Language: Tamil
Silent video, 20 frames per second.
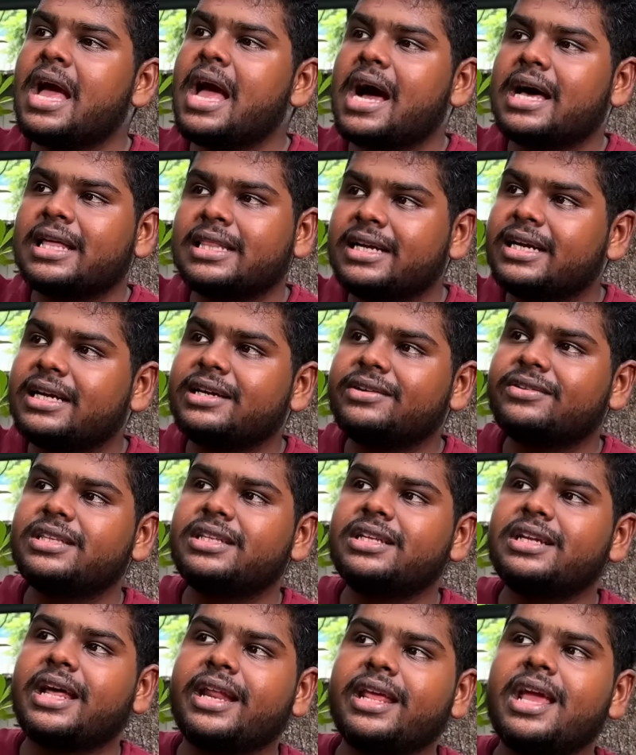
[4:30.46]
அதுக்கிட்ட வந்து
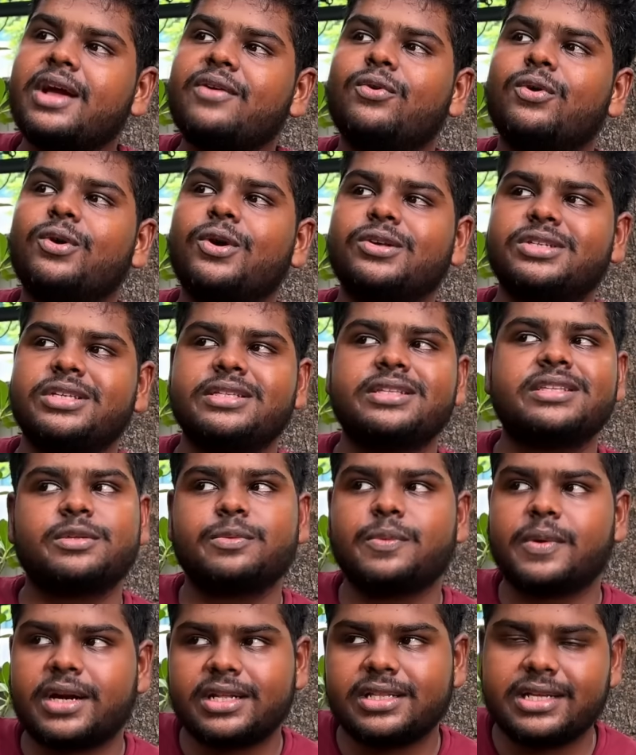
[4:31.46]
நிறையா ஃபோட்டோ
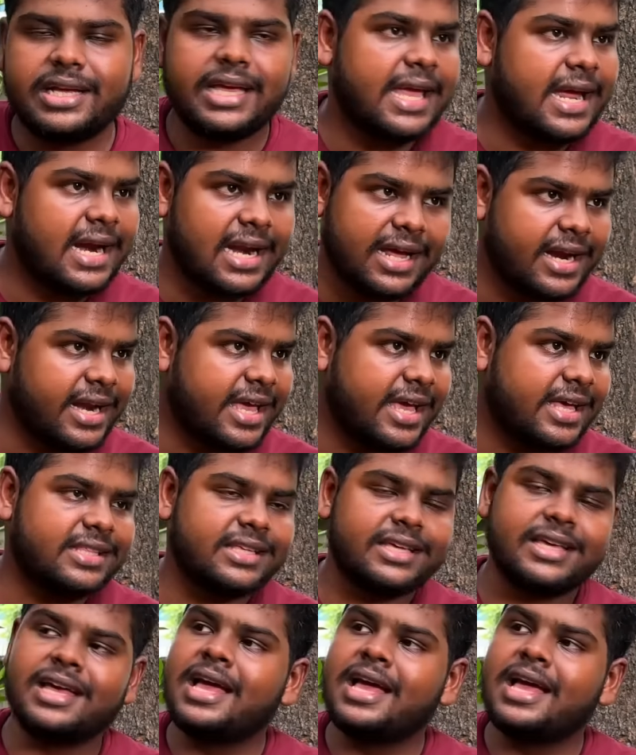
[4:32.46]
பண்ணுறதுக்கு இலை கிடையாது